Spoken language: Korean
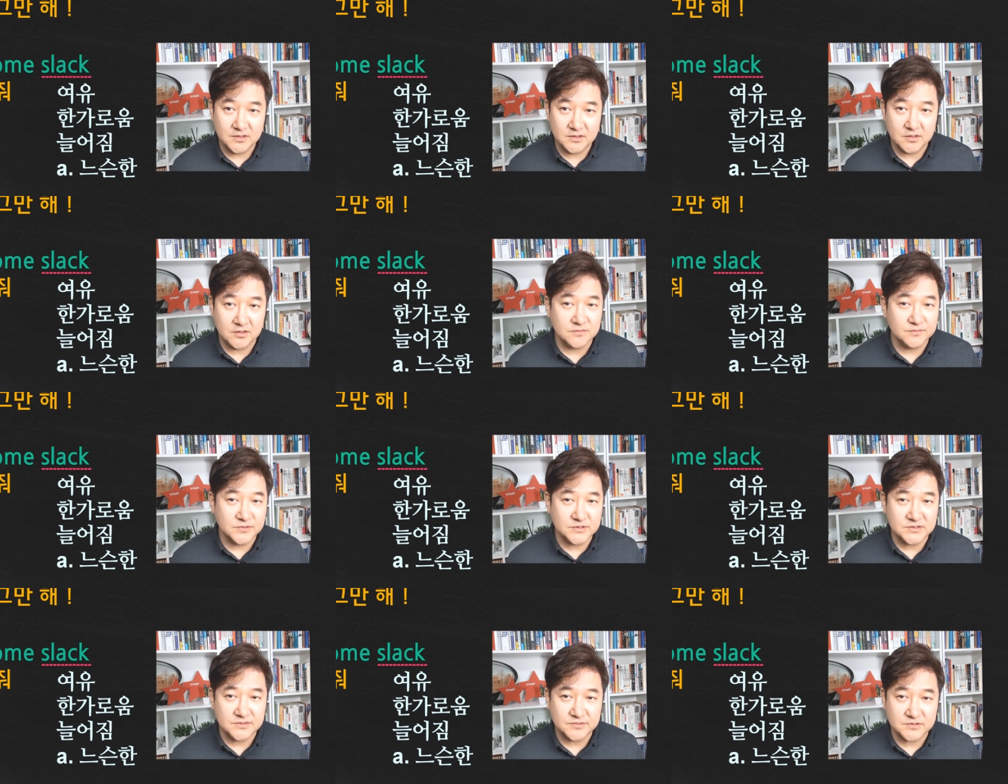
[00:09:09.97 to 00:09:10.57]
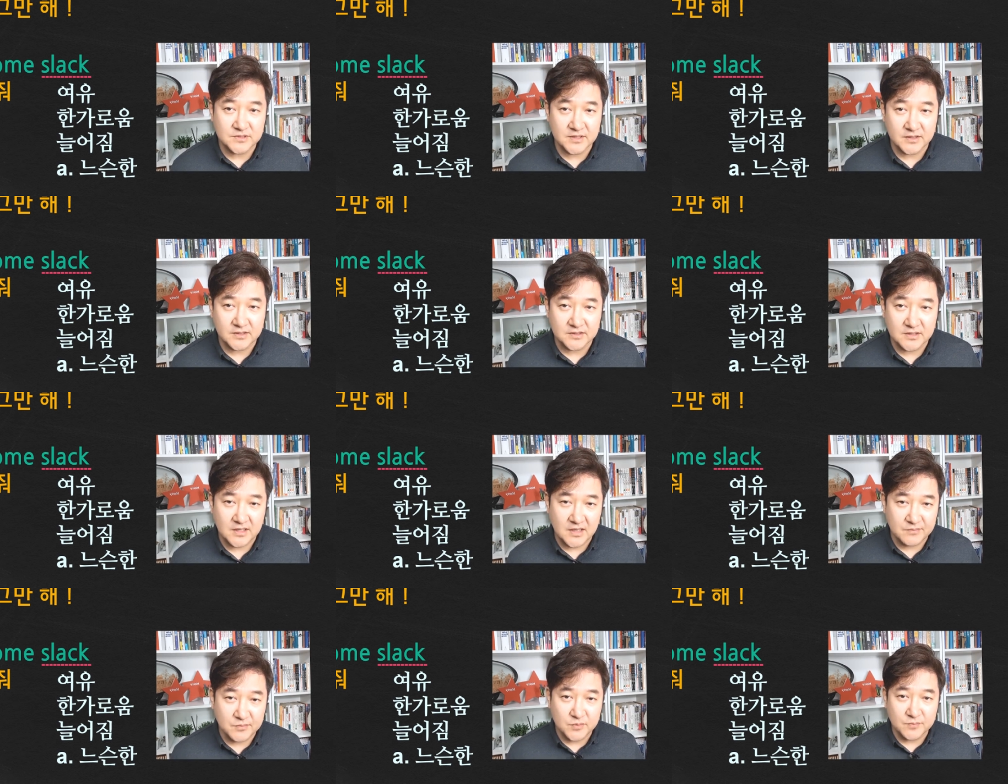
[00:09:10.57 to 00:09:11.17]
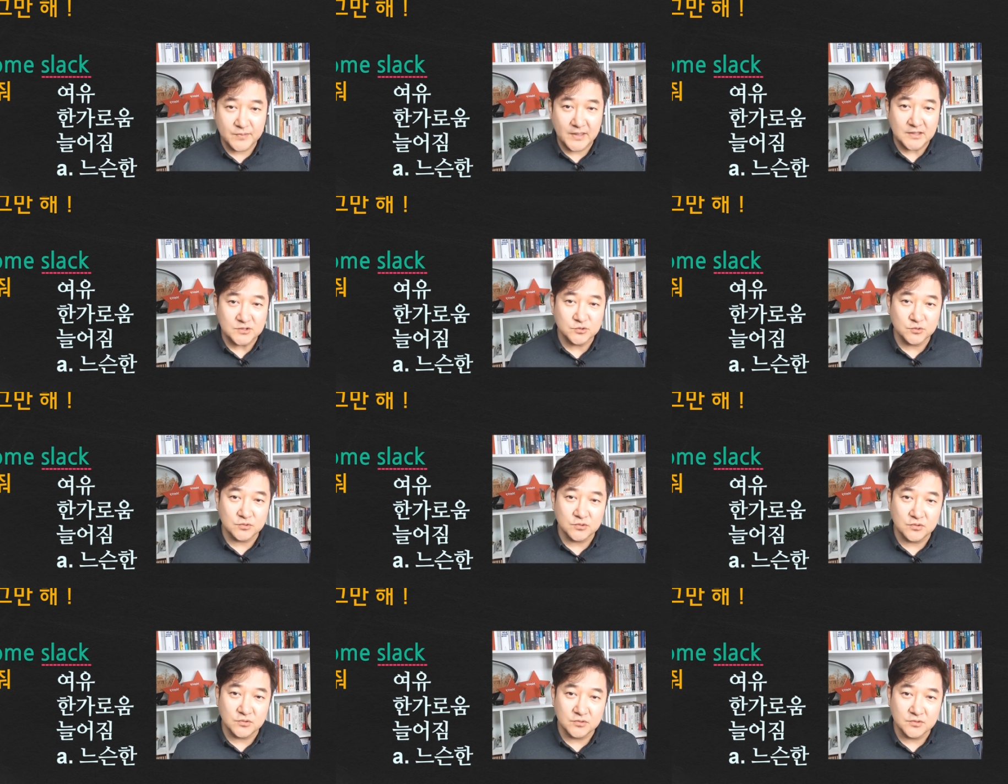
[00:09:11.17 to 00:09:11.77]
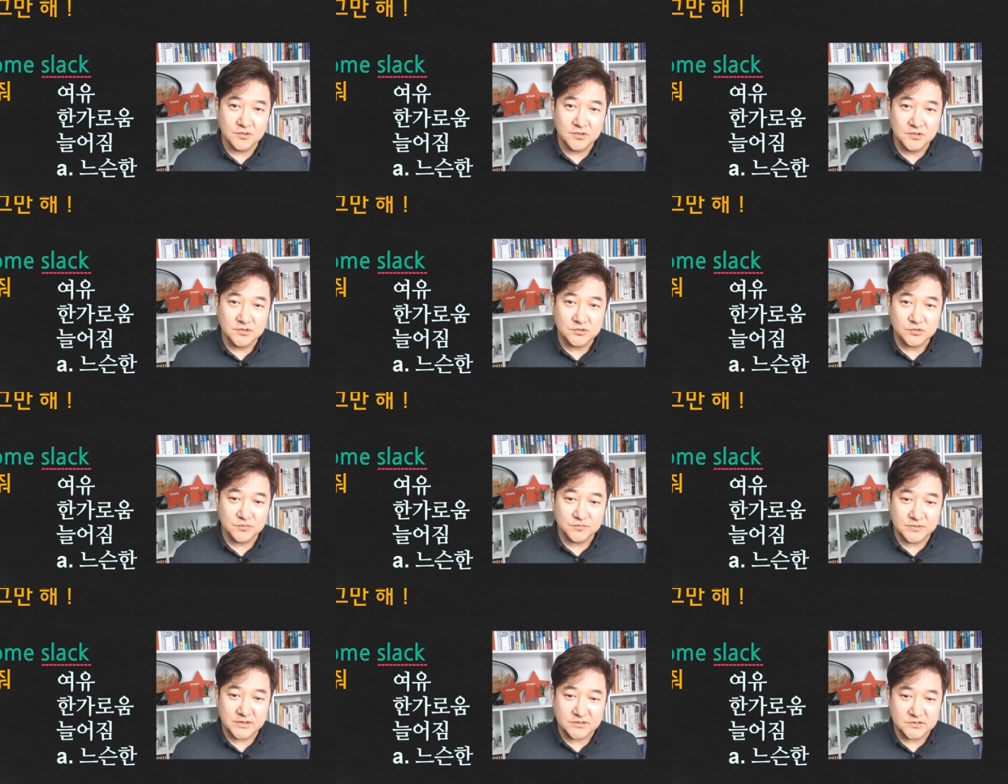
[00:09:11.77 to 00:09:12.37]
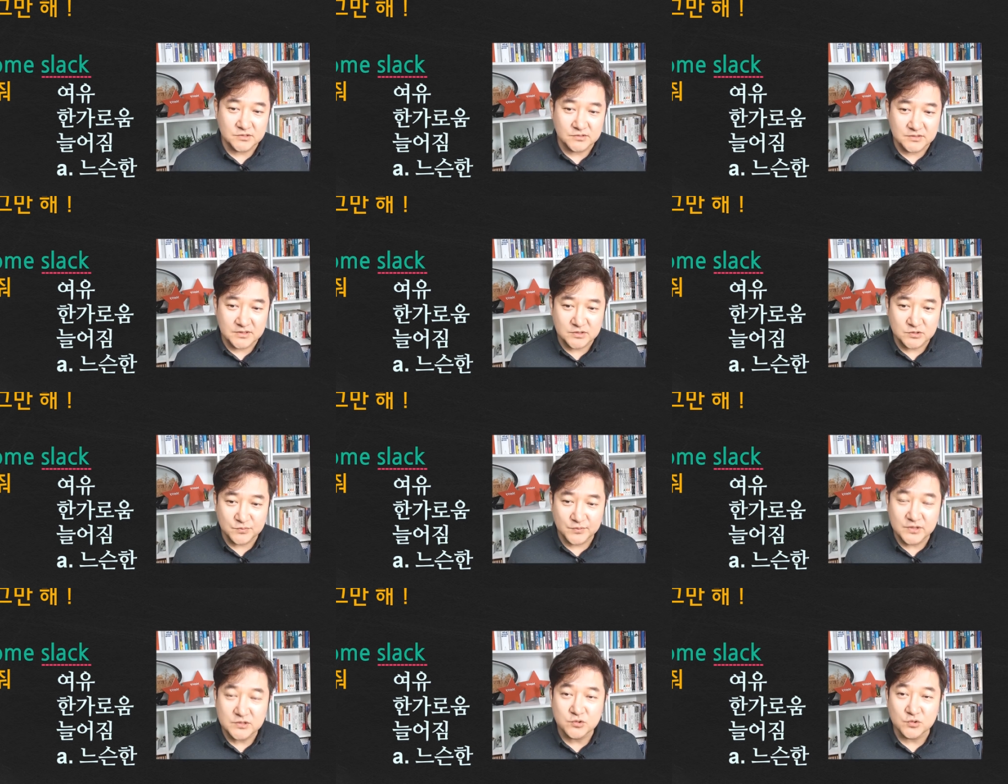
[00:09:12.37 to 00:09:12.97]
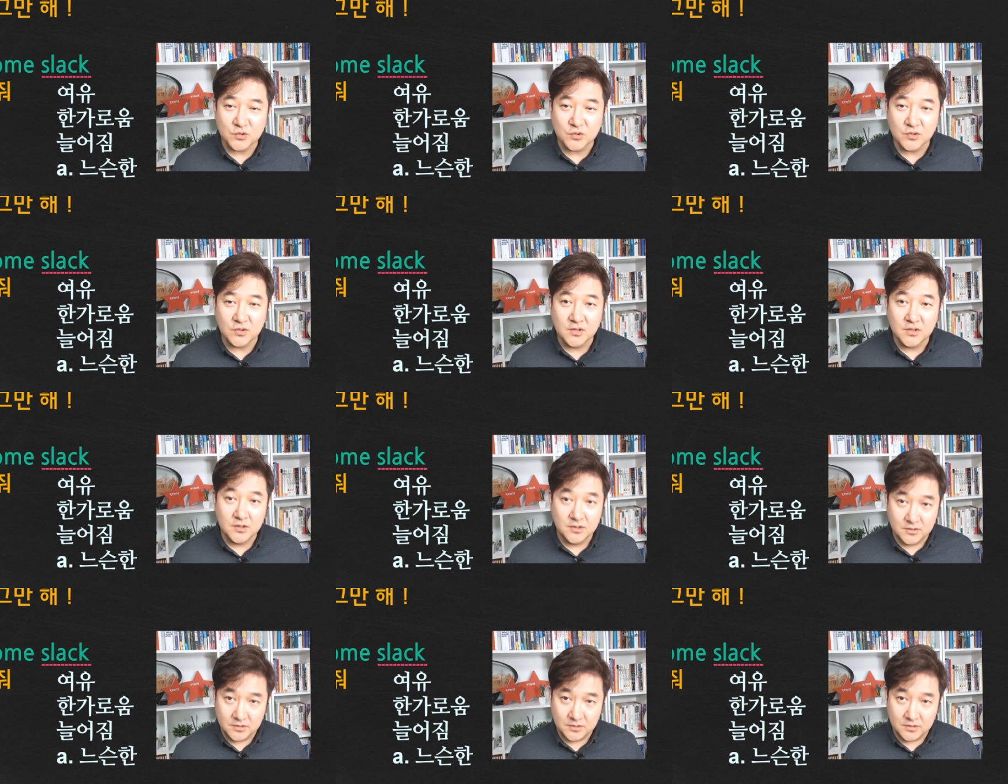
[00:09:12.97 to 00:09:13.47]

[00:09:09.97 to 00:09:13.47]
Cut me some slack. 한번 봐줘. 좀, 야, 적당히 좀 해줘.